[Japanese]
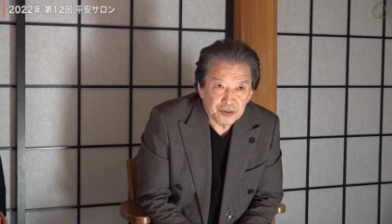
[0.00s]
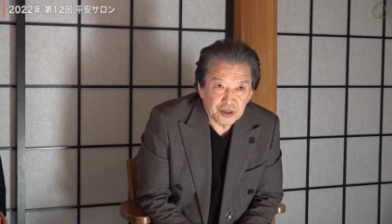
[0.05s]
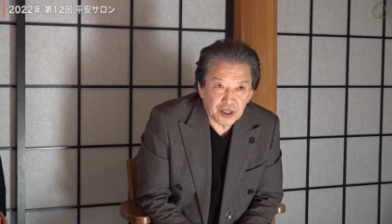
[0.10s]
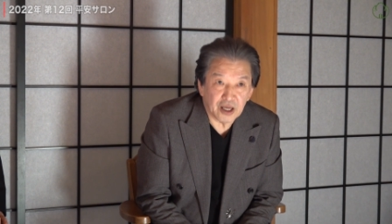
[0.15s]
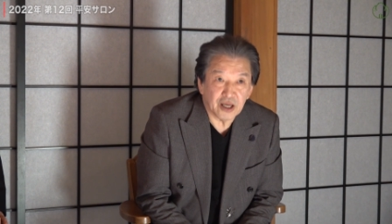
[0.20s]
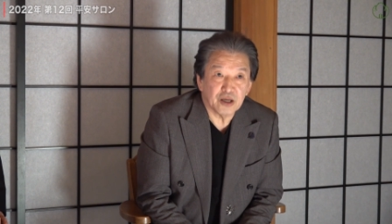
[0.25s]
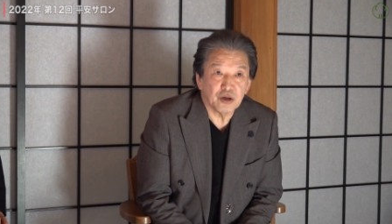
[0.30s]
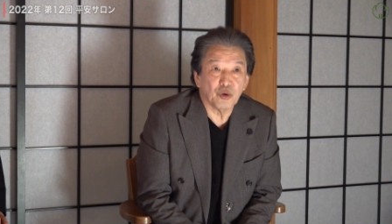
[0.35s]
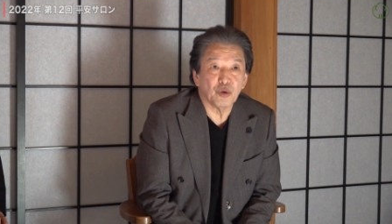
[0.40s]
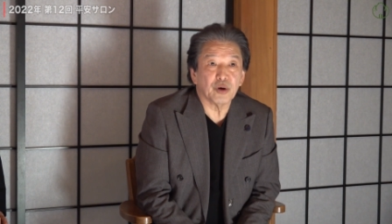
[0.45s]

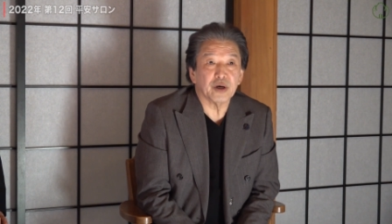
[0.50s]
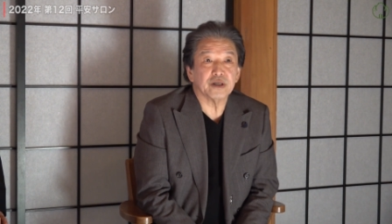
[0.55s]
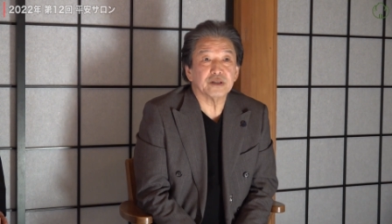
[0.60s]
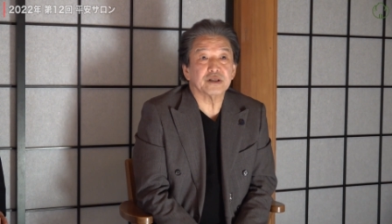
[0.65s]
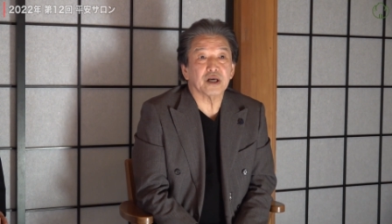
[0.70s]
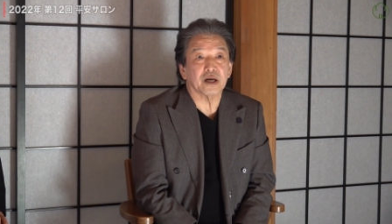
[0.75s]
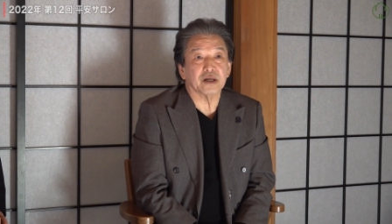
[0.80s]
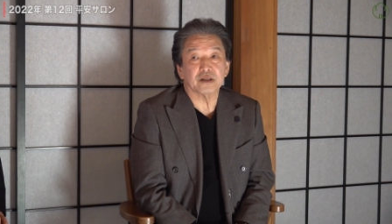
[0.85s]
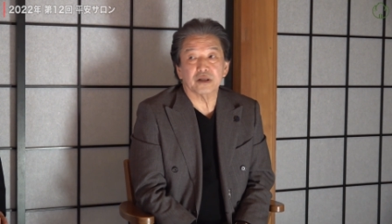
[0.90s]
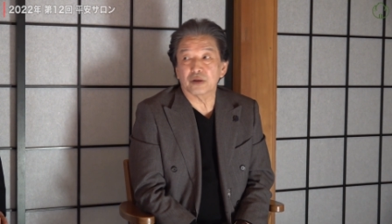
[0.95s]
で表
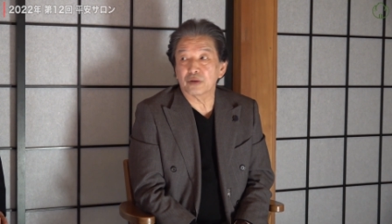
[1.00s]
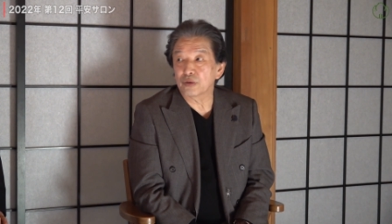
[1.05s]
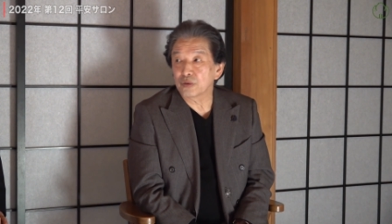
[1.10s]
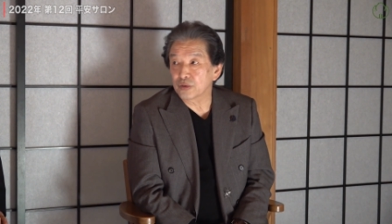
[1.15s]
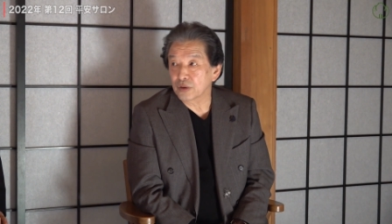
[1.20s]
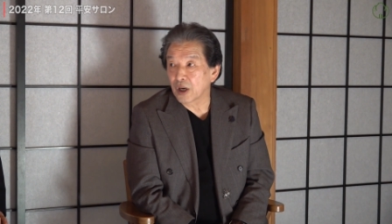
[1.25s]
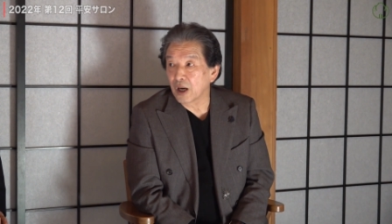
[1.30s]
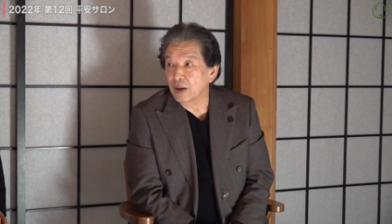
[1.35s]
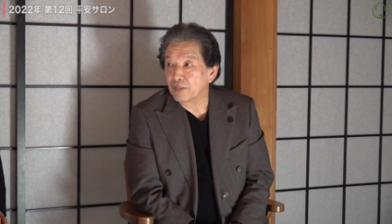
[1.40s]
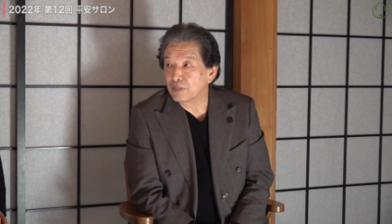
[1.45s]
現されてる
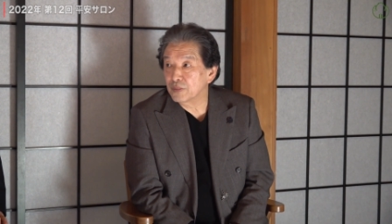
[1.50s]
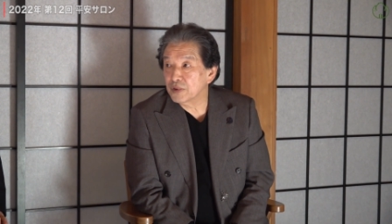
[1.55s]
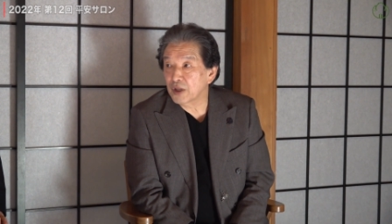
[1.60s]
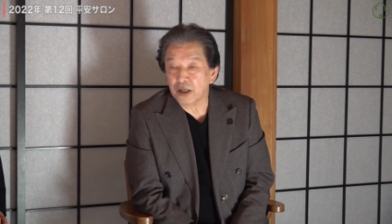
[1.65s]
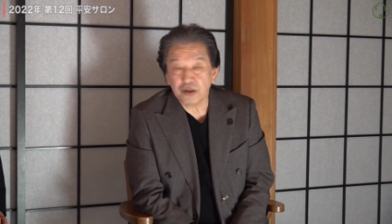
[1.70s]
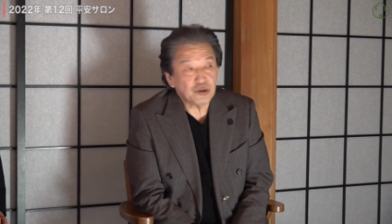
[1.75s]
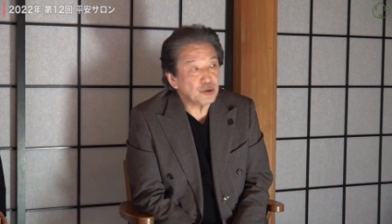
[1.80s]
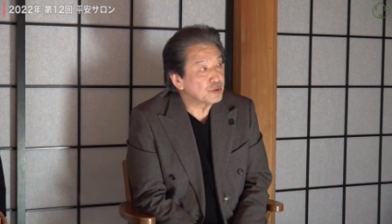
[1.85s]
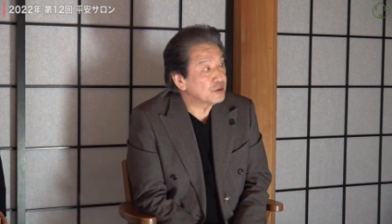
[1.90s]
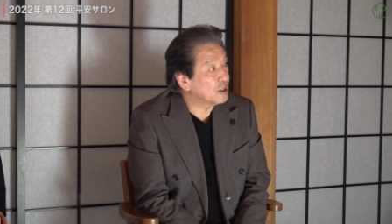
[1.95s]
ことが
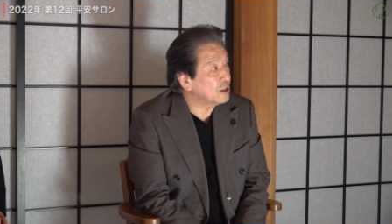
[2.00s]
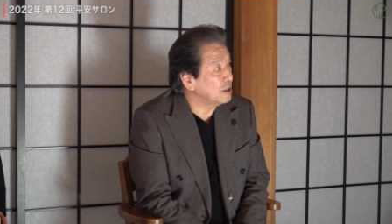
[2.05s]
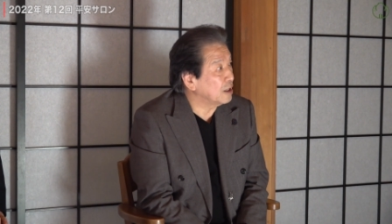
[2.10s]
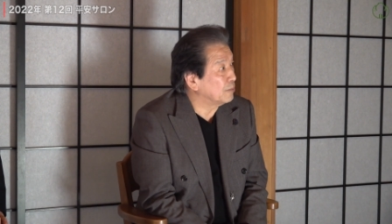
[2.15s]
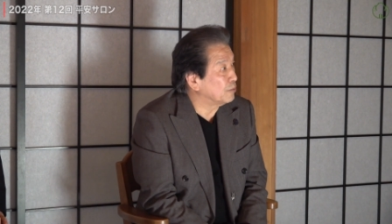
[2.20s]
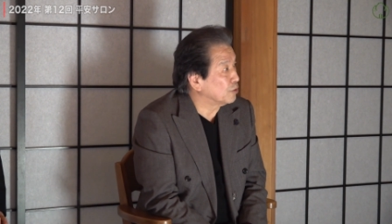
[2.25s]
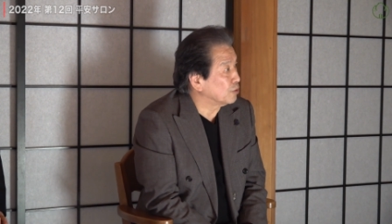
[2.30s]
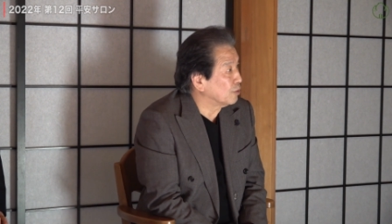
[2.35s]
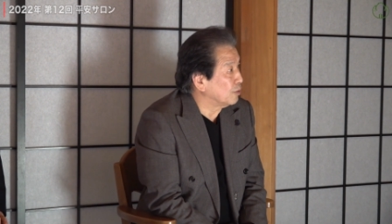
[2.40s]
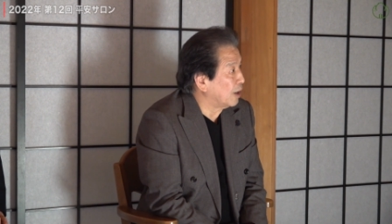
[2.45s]
代表的
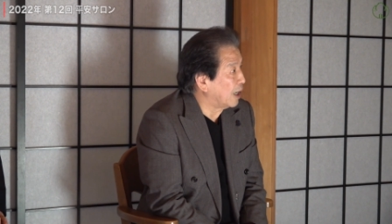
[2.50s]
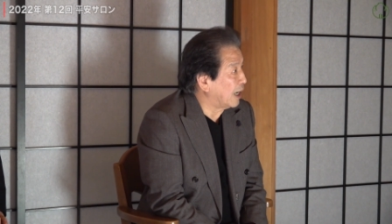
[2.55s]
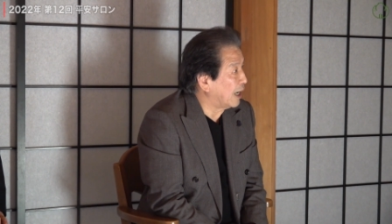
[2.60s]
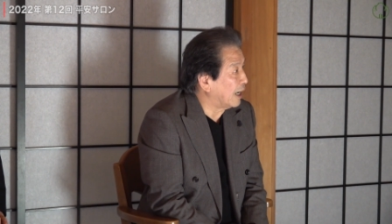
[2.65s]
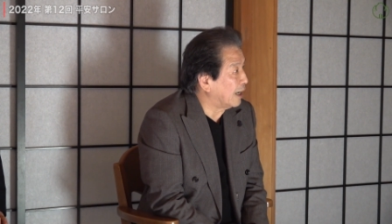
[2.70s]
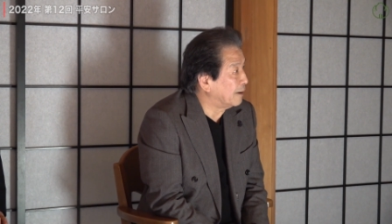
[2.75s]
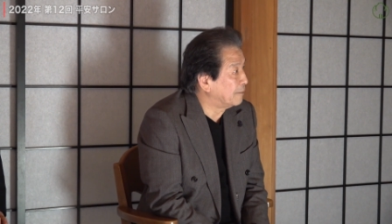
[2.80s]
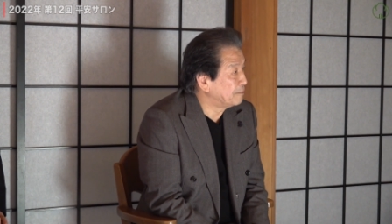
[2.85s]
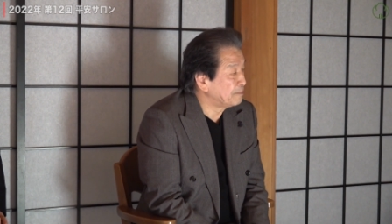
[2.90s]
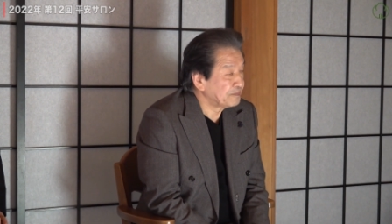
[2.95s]
なもの
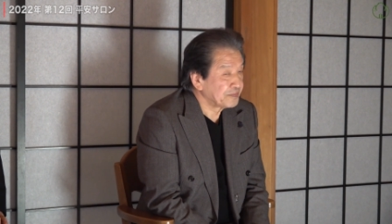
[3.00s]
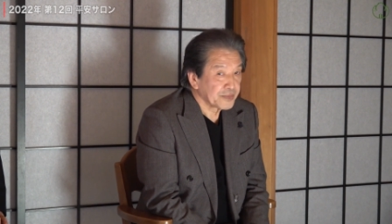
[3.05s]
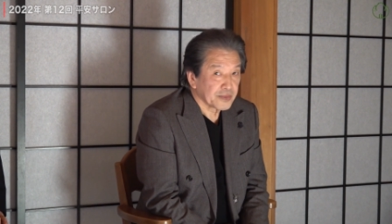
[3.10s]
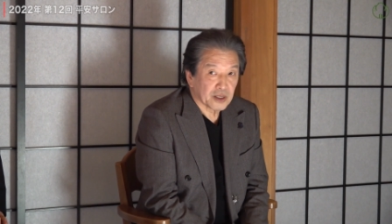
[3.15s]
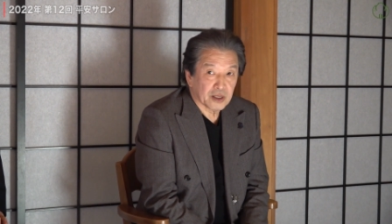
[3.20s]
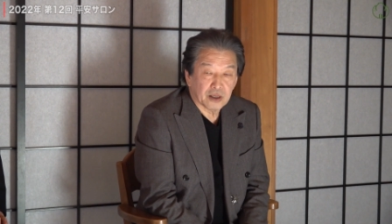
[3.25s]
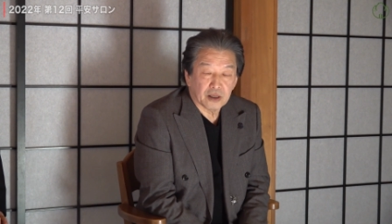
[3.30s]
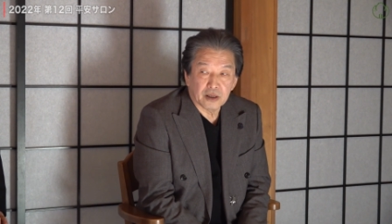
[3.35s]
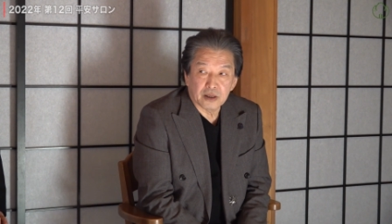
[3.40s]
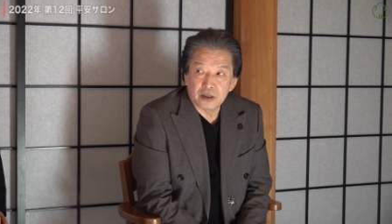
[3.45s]
は
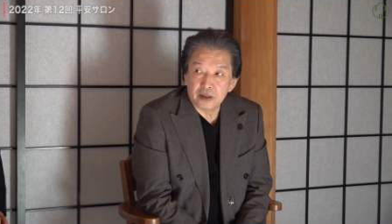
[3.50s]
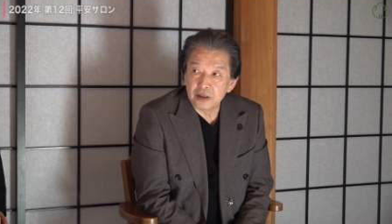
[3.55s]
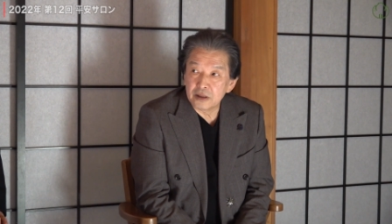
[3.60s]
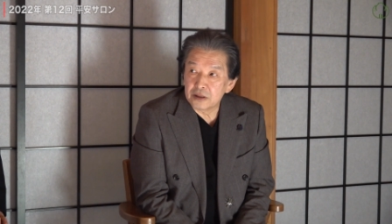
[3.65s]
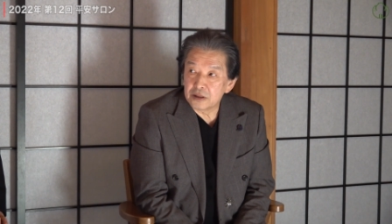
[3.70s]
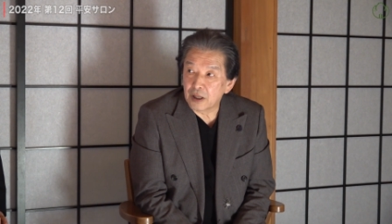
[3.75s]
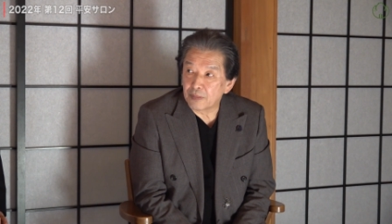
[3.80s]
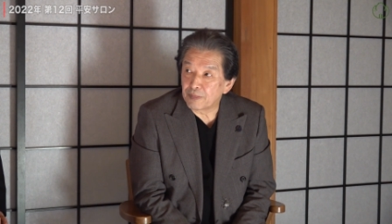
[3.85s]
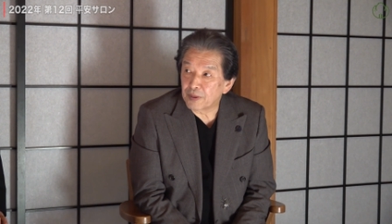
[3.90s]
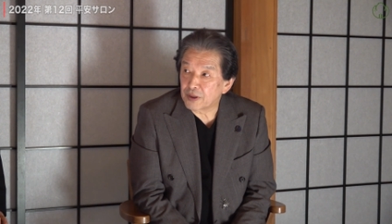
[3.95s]

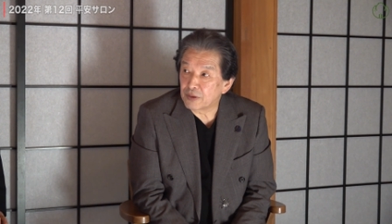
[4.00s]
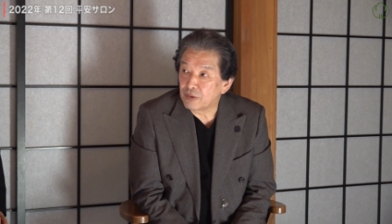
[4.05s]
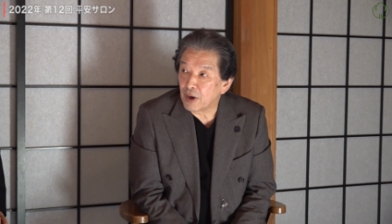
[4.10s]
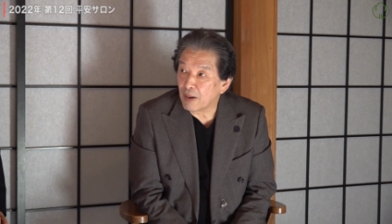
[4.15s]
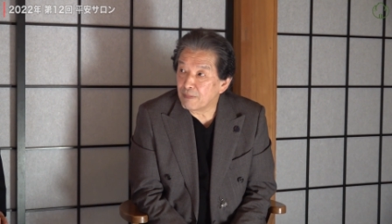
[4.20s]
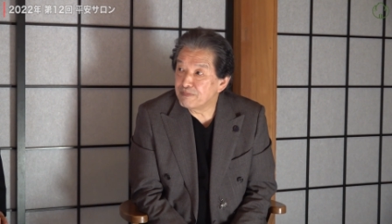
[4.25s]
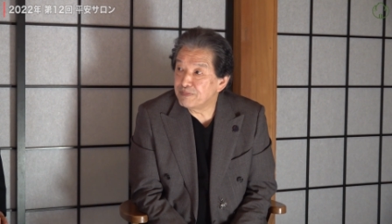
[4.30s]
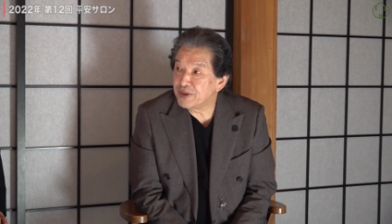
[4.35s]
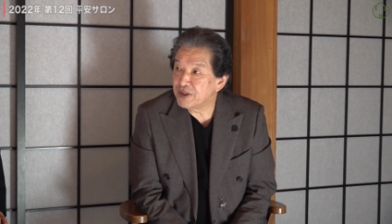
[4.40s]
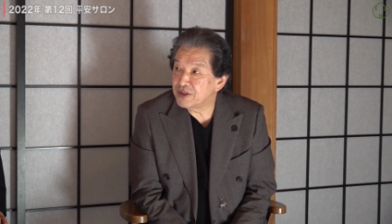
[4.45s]
やっぱり「ワン